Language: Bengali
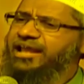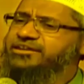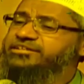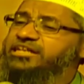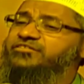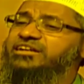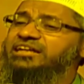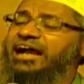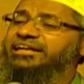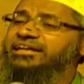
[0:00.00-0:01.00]
এছাড়াও তিনি
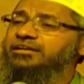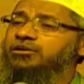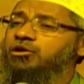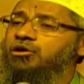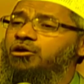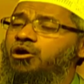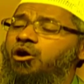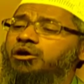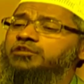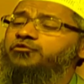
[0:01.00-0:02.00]
খোলাফে রাশেদিনদের
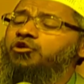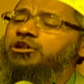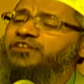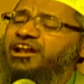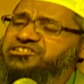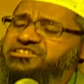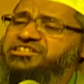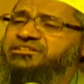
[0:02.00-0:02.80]
সবাইকে গাইড